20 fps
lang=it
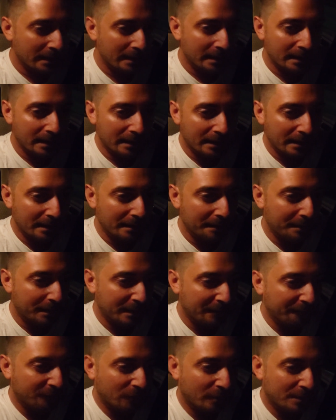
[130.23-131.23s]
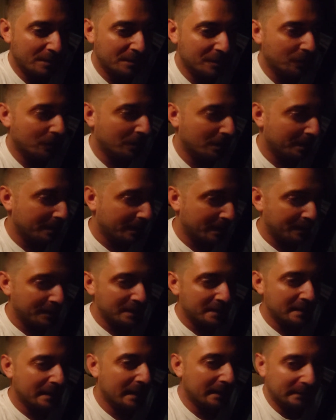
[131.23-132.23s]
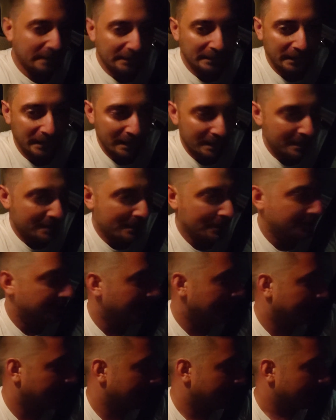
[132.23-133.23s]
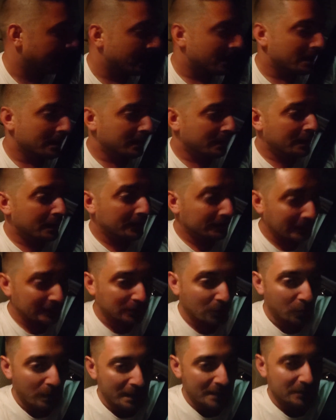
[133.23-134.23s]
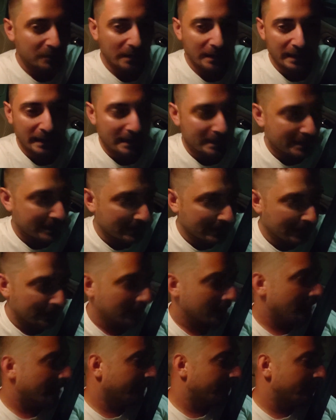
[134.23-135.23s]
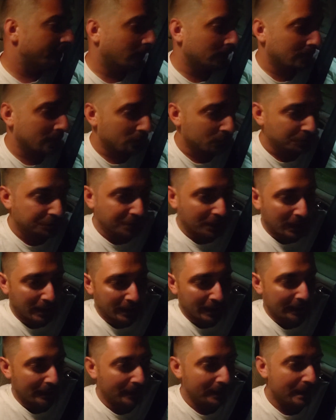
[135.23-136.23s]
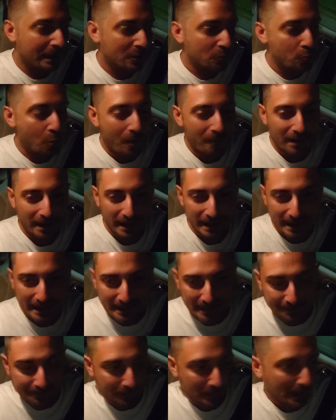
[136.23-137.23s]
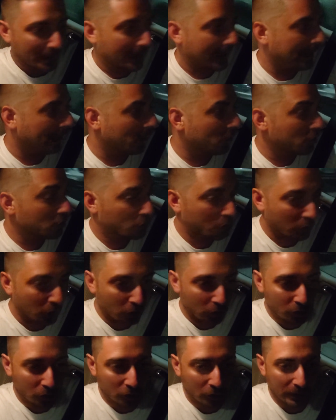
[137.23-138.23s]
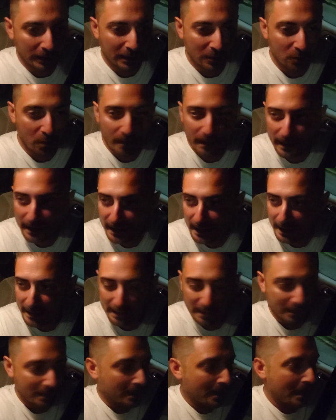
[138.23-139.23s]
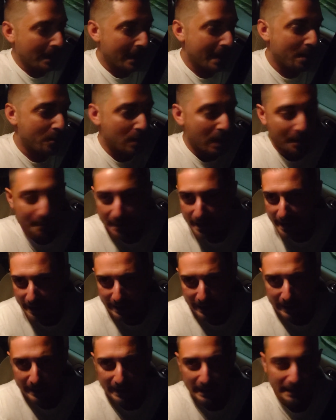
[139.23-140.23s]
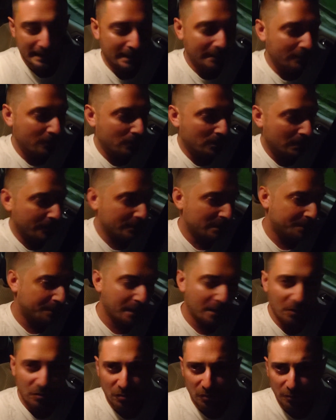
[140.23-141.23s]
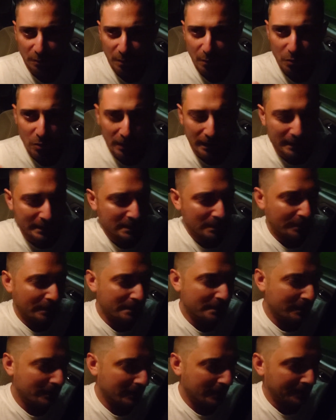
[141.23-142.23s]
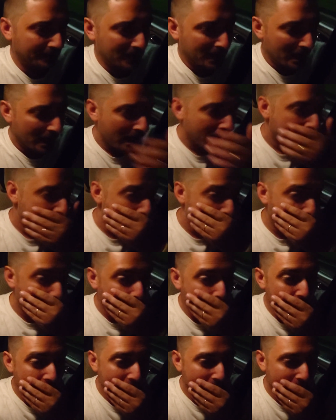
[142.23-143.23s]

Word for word: eh, per informazioni per la pizzata indirizzi eccetera Detto questo ragazzi vi voglio annunciare la nuova gara e non solo la nuova gara è una mega gara, ora vi spiego sono un po' buio ragazzi ma è sera, è una